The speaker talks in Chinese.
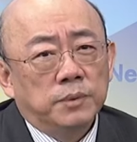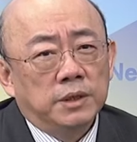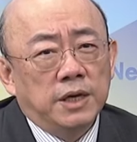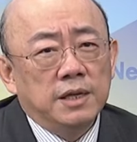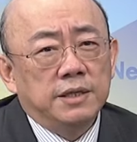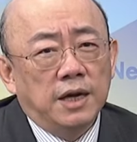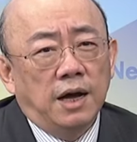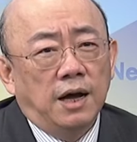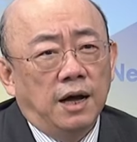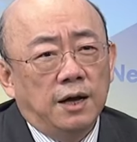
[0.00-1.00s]
先
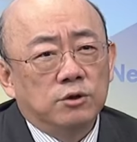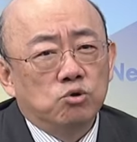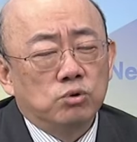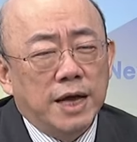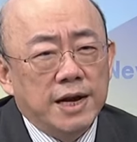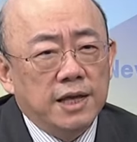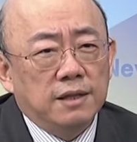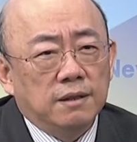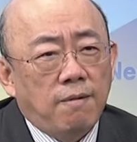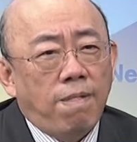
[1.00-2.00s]
下疏散令，
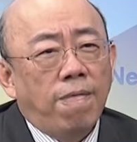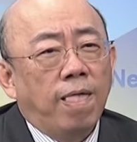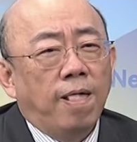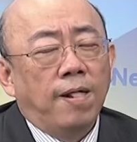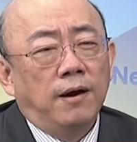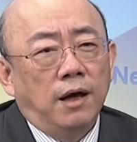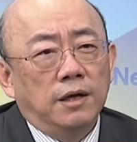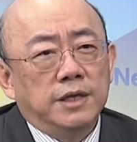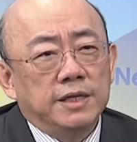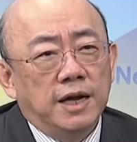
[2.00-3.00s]
嗯，然后
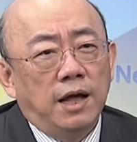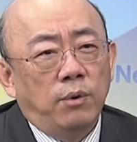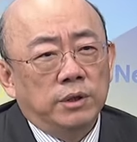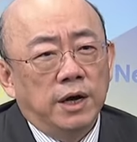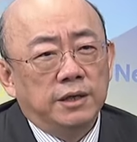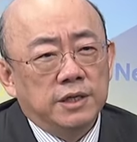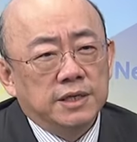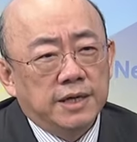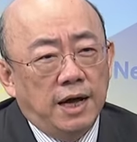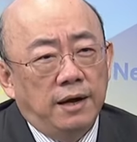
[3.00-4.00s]
接下来我就要进
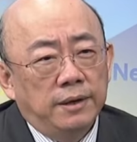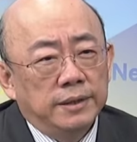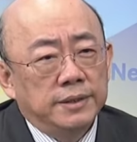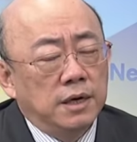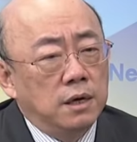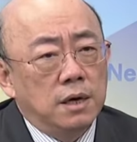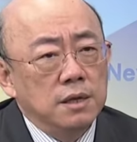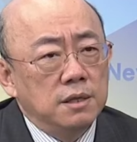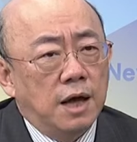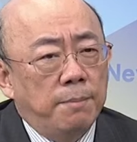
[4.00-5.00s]
厂，这个
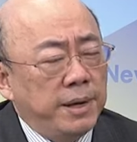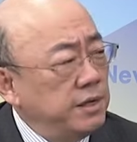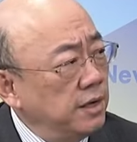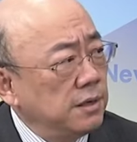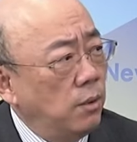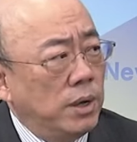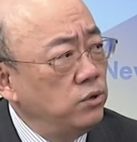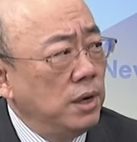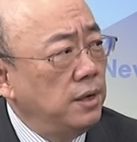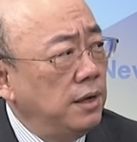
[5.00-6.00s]
跟打北加萨完
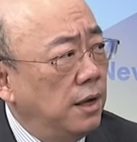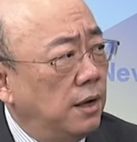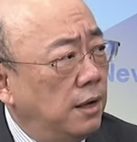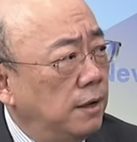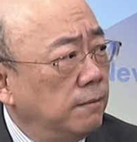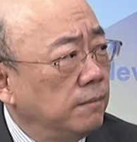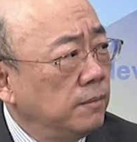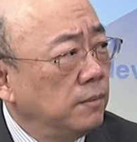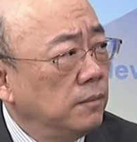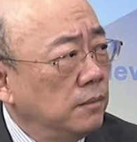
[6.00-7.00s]
全一样啊。对啊，
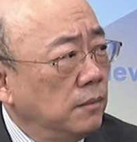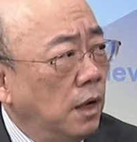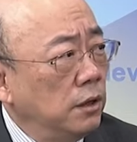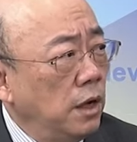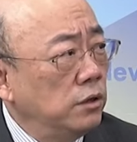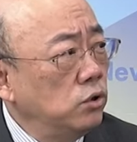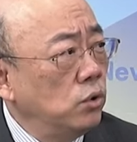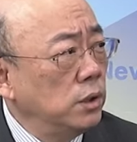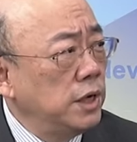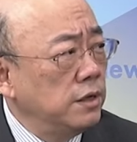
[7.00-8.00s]
他的也是
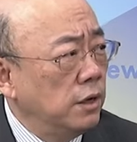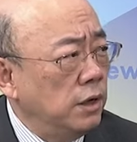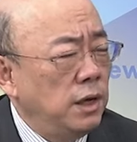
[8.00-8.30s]
说先叫你